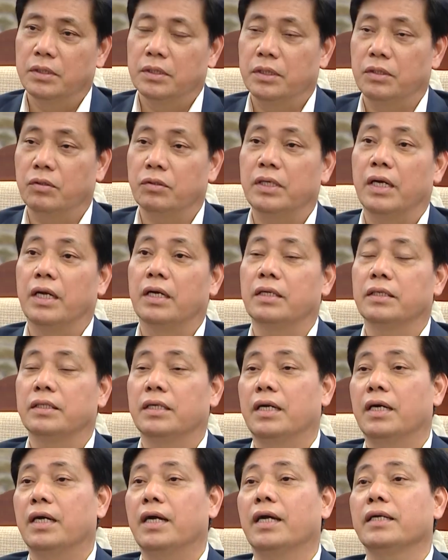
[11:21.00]
thì có thể người
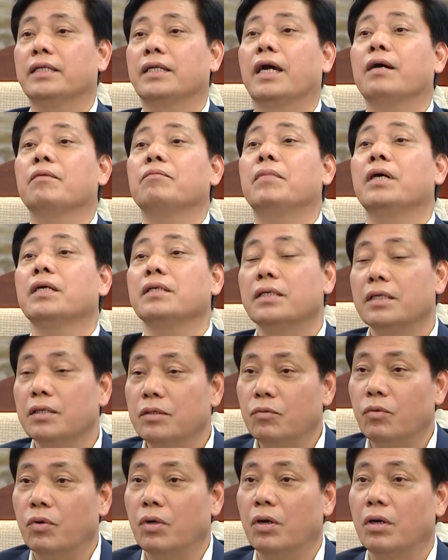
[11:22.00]
ta đã khai thác bớt cái
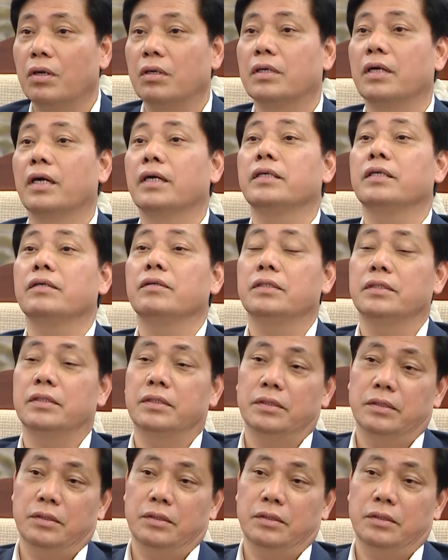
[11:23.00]
mùa ờ, cái, cái,